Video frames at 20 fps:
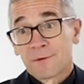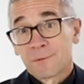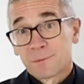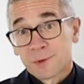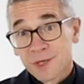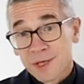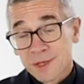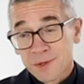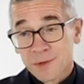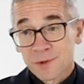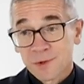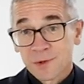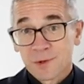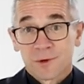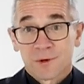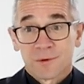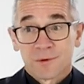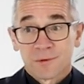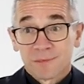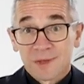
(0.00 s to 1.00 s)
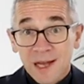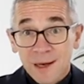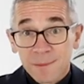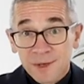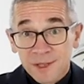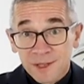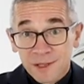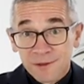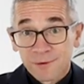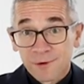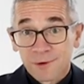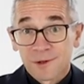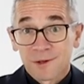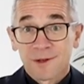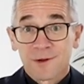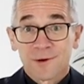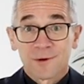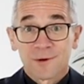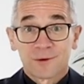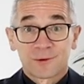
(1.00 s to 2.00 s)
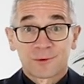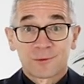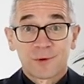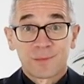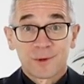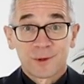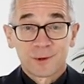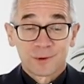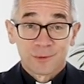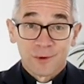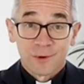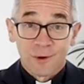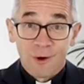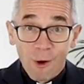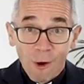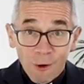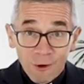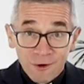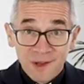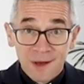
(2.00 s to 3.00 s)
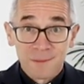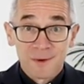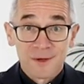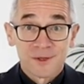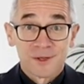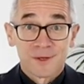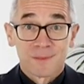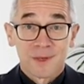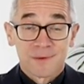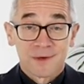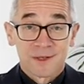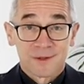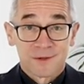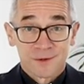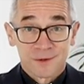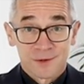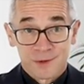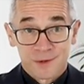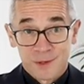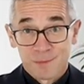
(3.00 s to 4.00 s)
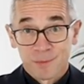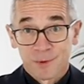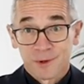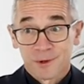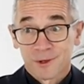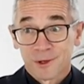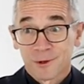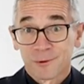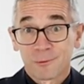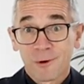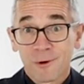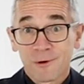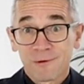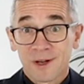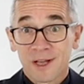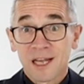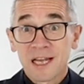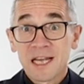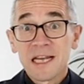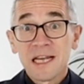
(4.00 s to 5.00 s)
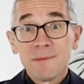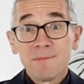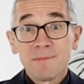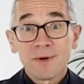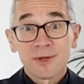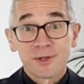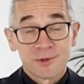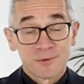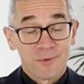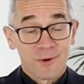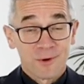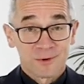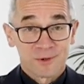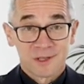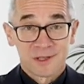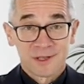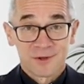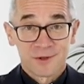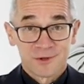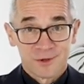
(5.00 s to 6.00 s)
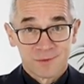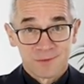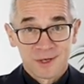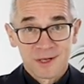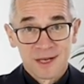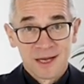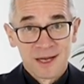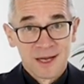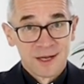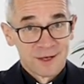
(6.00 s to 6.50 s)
przez co ja będę wolny od kłopotu, ona będzie miała też spokojną głowę i być może liczymy,